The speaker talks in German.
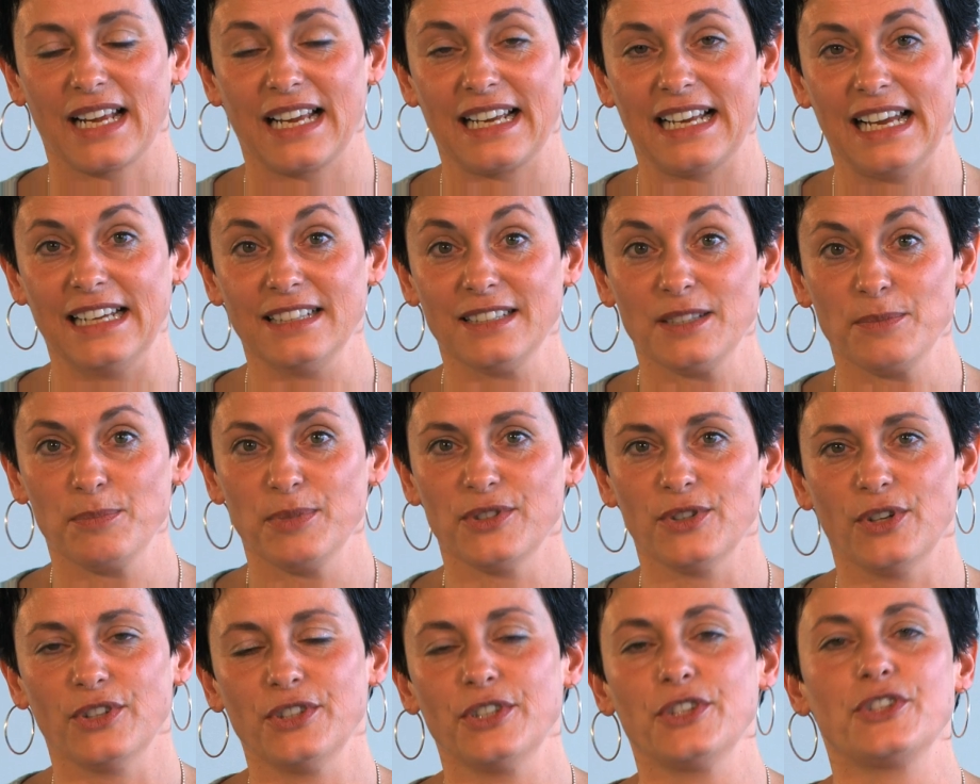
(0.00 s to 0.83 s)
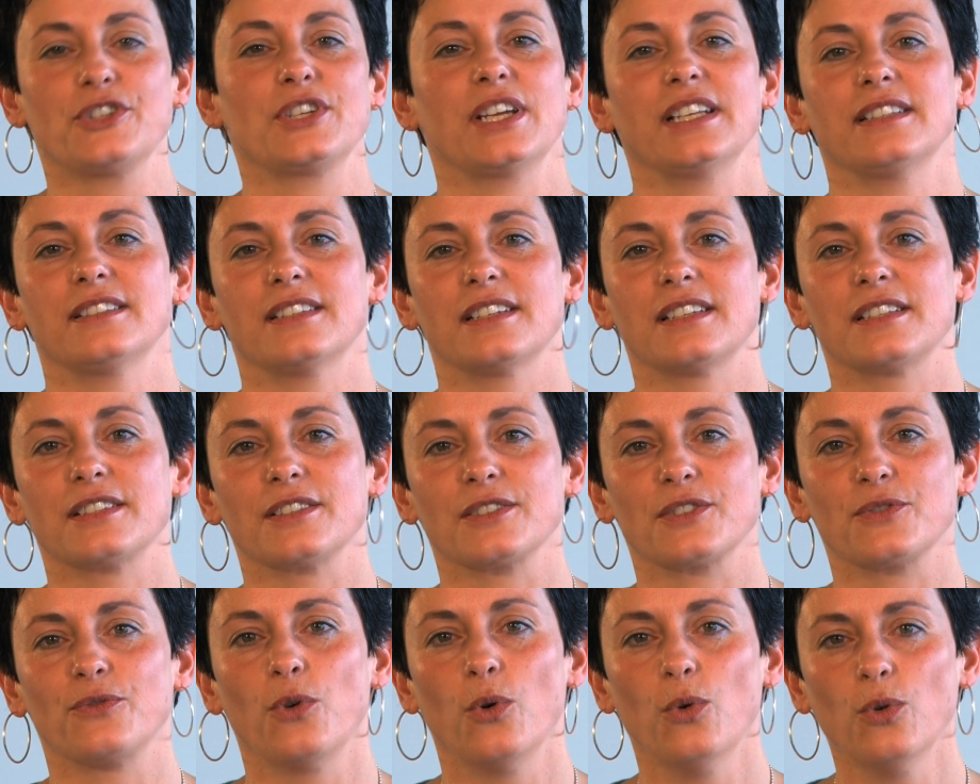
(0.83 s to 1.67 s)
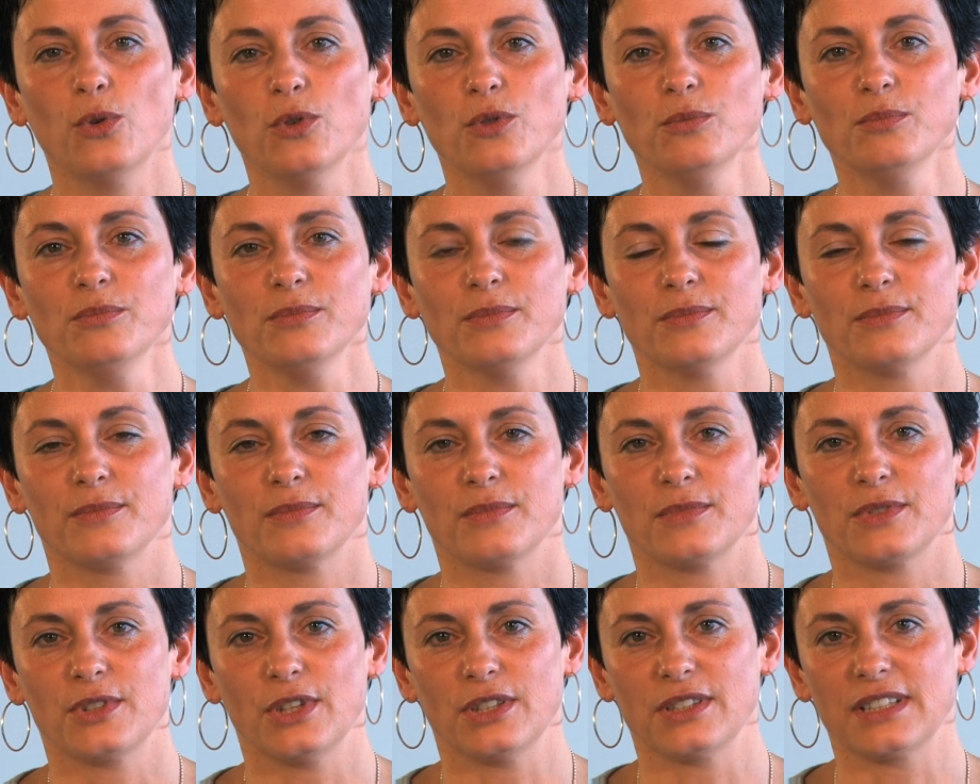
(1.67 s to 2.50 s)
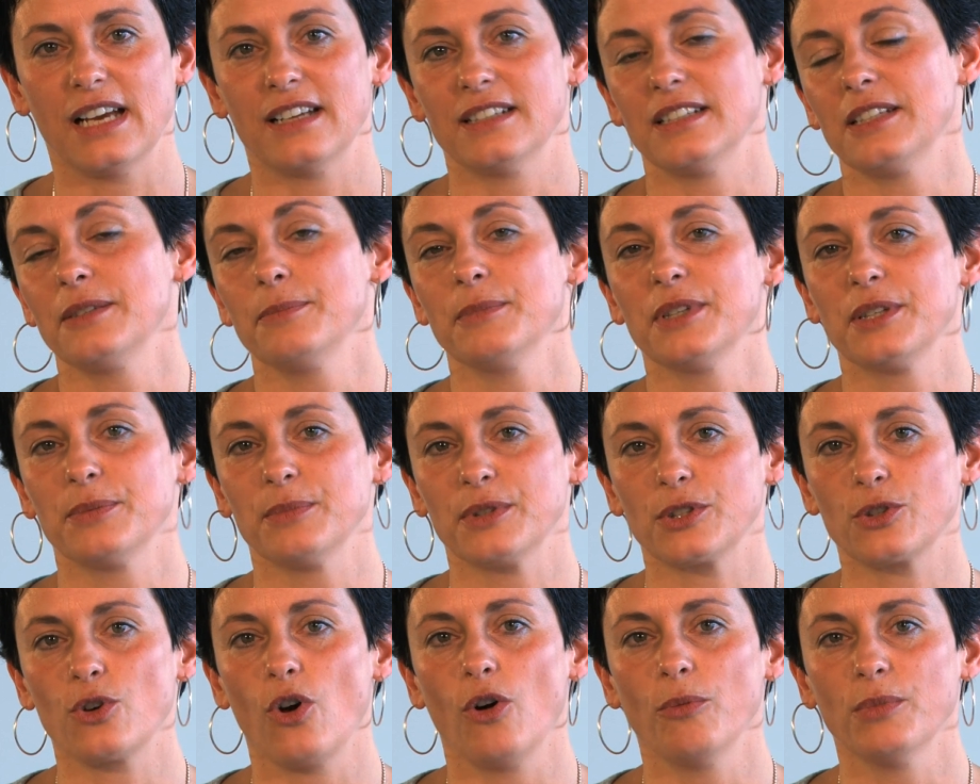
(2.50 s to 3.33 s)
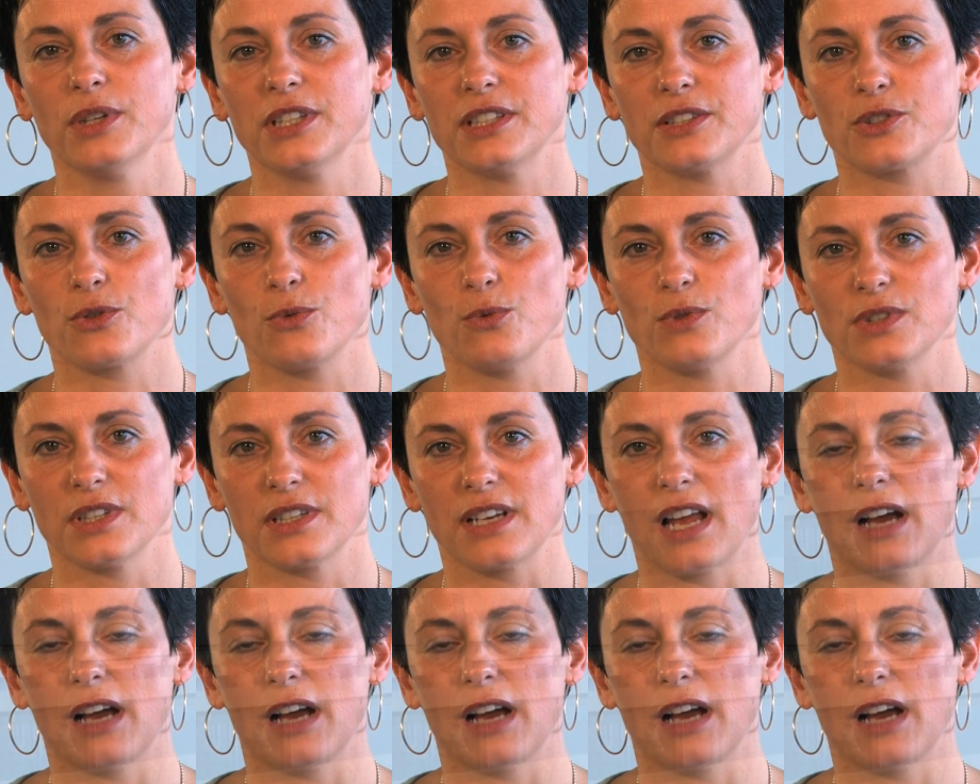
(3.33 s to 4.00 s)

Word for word: Ganz besonders schätze ich das Forum. Dort kann ich mich mit Kommilitonen